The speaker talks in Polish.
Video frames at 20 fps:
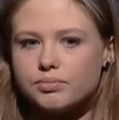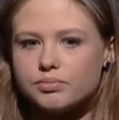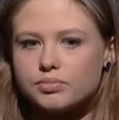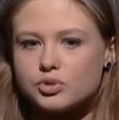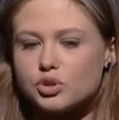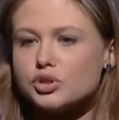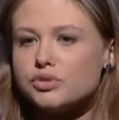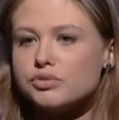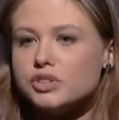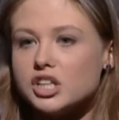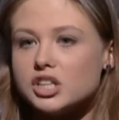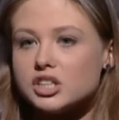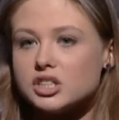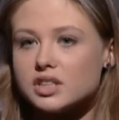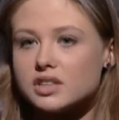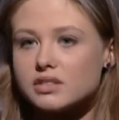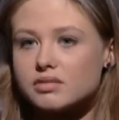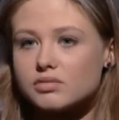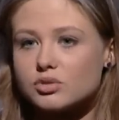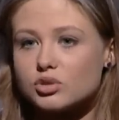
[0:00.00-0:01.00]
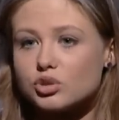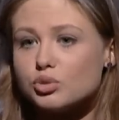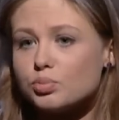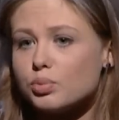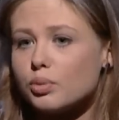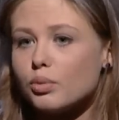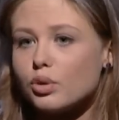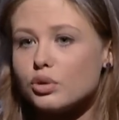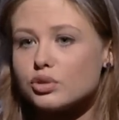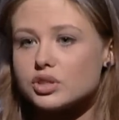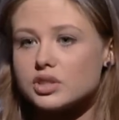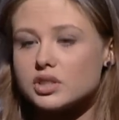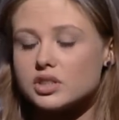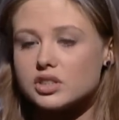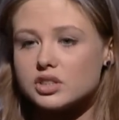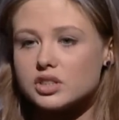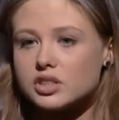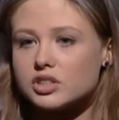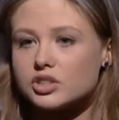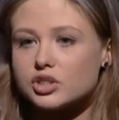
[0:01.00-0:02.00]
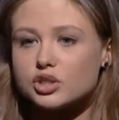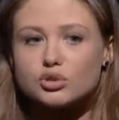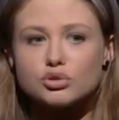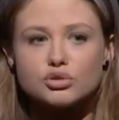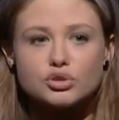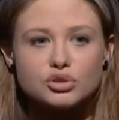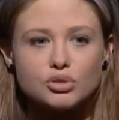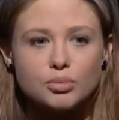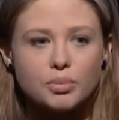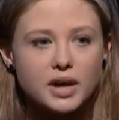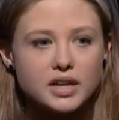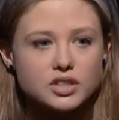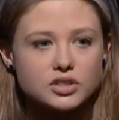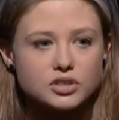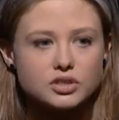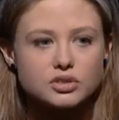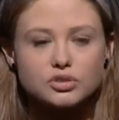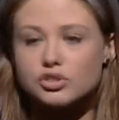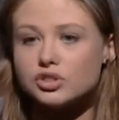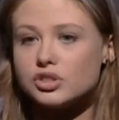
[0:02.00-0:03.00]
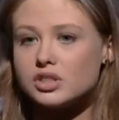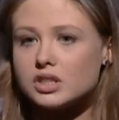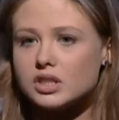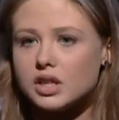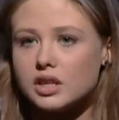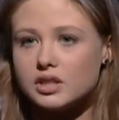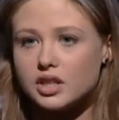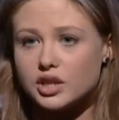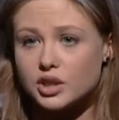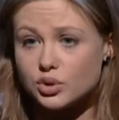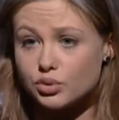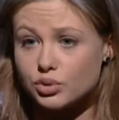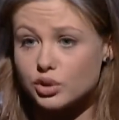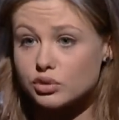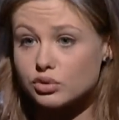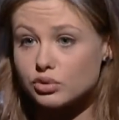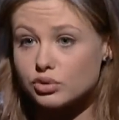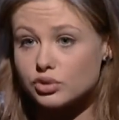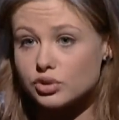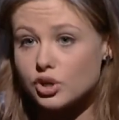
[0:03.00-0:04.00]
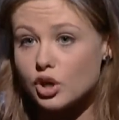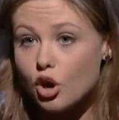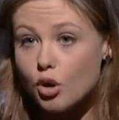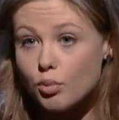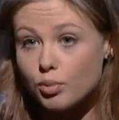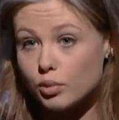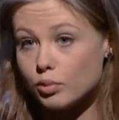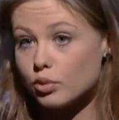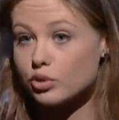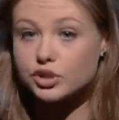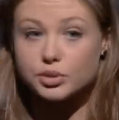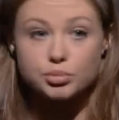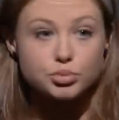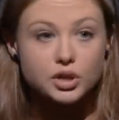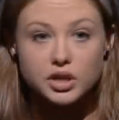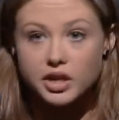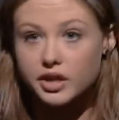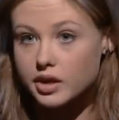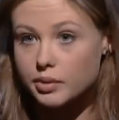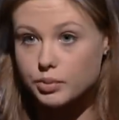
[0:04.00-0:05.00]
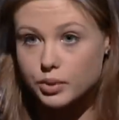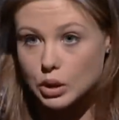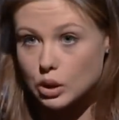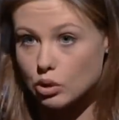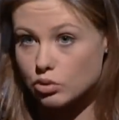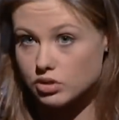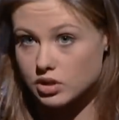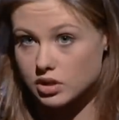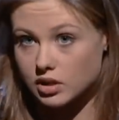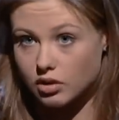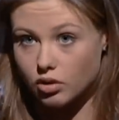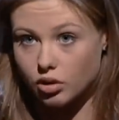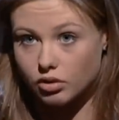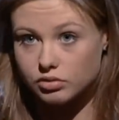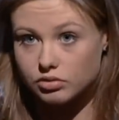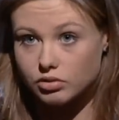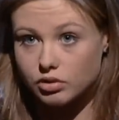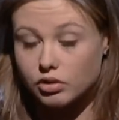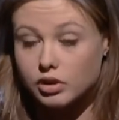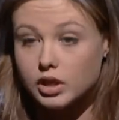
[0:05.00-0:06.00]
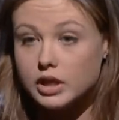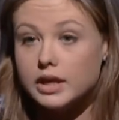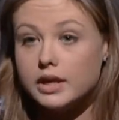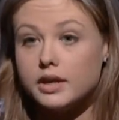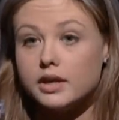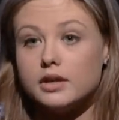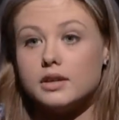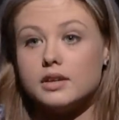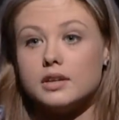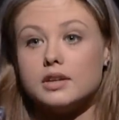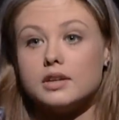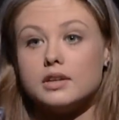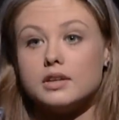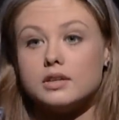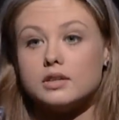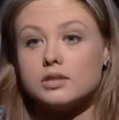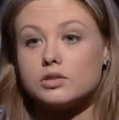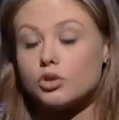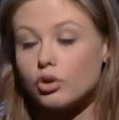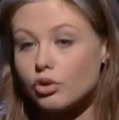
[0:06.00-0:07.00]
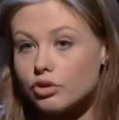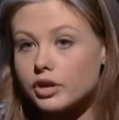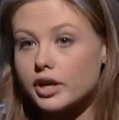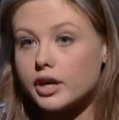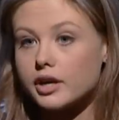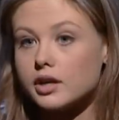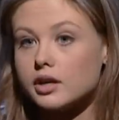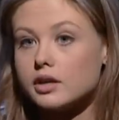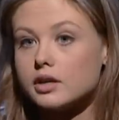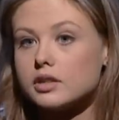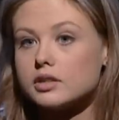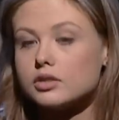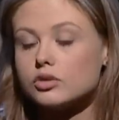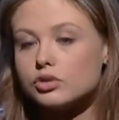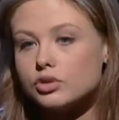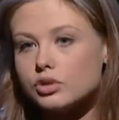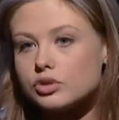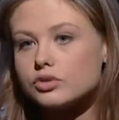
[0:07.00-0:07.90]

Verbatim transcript: coś wniesie, coś mhm. pomoże, że, że ktoś zobaczy, ktoś się zainteresuje, ktoś pomoże, przeleje pieniądze na konto. Mhm. Yy, to okej. Okay. No i